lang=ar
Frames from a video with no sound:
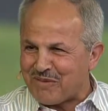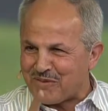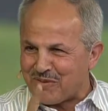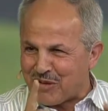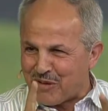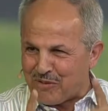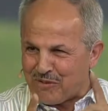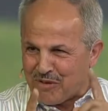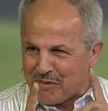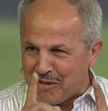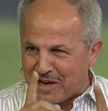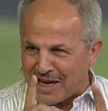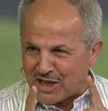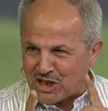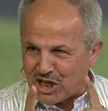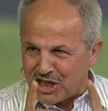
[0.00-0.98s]
ففي
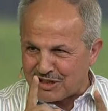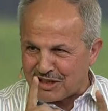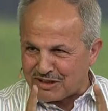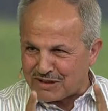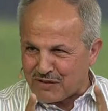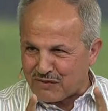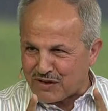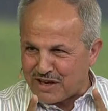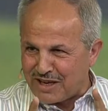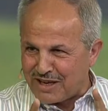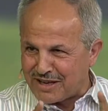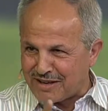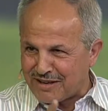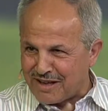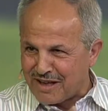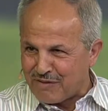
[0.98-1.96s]
منهجيه
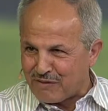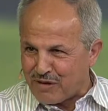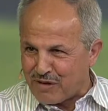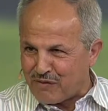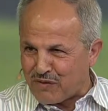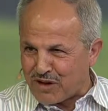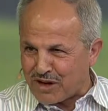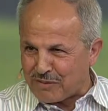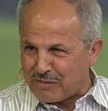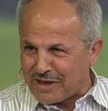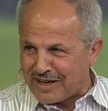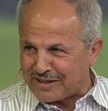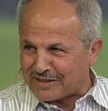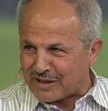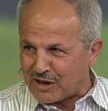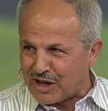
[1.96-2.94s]
التفكير في فرق
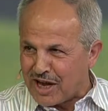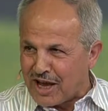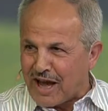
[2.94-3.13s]
بيناتهم